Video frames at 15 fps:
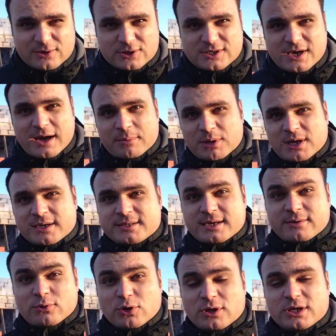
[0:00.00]
друзья! Меня
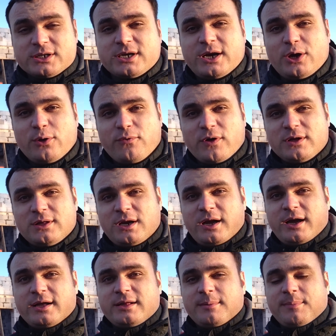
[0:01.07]
зовут Лошкарев
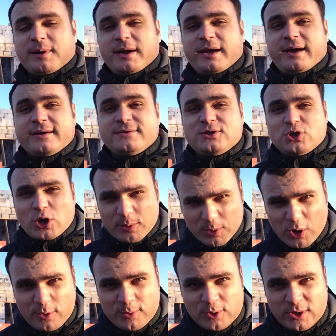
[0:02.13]
Андрей, это проект «Все
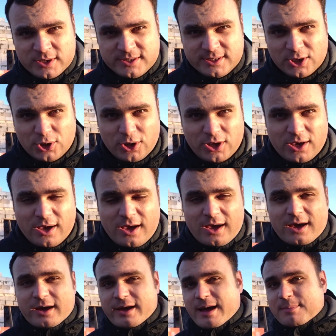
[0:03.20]
по уму настройки».
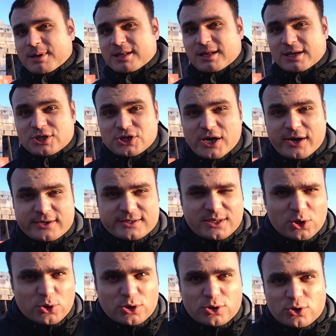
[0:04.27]
Я продолжаю
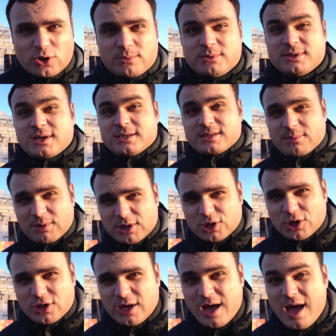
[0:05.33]
строить дом из
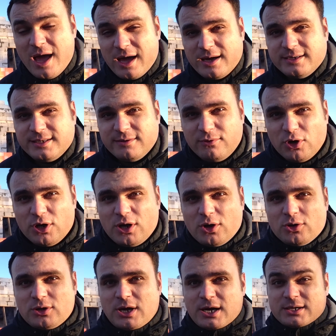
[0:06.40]
газобетона, и сегодня
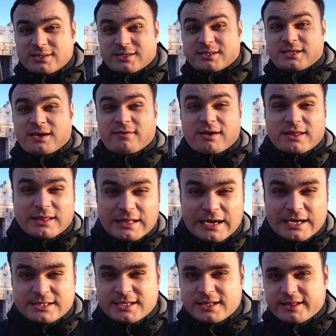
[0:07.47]
у нас
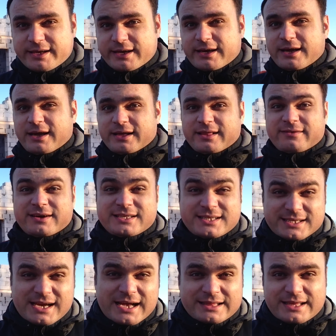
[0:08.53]
19
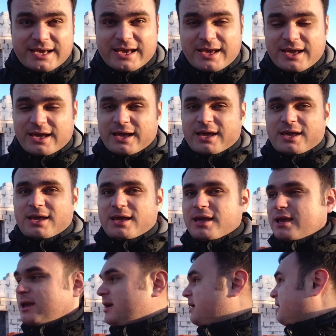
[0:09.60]
20
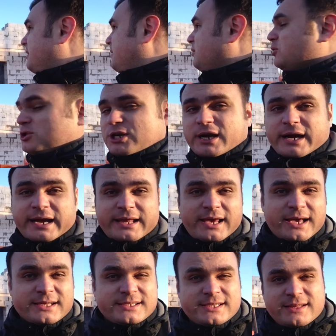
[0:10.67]
и уже
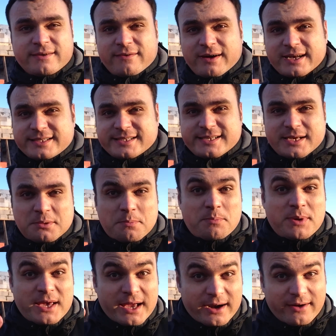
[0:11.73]
конец
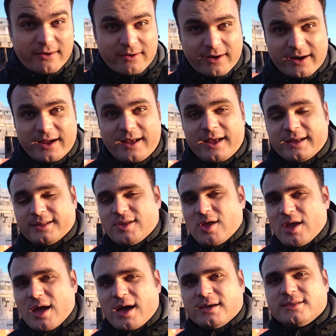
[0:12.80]
21
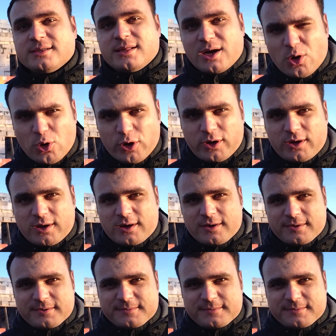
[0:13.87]
дня стройки.